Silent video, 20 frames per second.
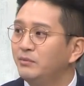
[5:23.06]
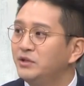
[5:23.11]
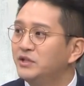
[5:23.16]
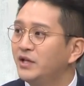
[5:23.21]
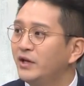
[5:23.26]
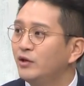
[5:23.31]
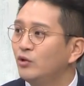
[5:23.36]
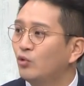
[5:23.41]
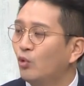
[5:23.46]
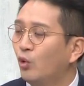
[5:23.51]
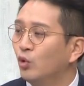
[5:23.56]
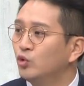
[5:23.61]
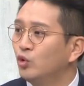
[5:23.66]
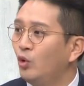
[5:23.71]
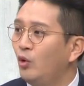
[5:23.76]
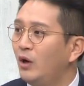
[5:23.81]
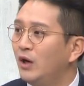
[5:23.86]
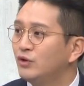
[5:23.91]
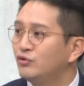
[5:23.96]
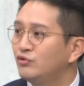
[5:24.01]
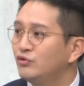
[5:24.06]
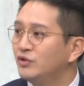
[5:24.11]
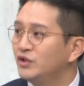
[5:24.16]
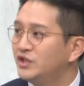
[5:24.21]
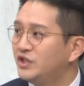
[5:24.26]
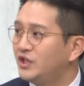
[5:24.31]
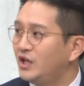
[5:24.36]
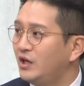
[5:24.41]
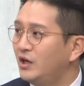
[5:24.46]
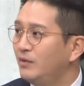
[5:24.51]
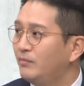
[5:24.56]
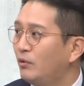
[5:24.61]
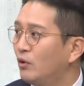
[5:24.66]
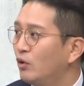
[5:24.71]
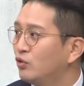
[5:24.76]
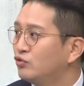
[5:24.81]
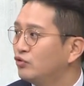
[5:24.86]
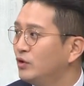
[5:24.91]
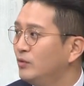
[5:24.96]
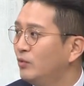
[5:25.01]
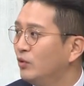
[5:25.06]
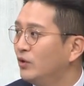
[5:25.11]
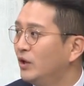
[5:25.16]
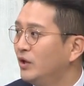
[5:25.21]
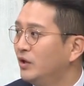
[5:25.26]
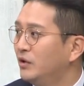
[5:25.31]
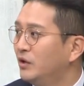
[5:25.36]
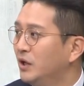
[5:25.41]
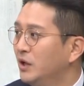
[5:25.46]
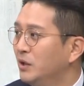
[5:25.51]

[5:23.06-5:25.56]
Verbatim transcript: 미사일을 고도화할 수 있는 시간을 벌어주기보다는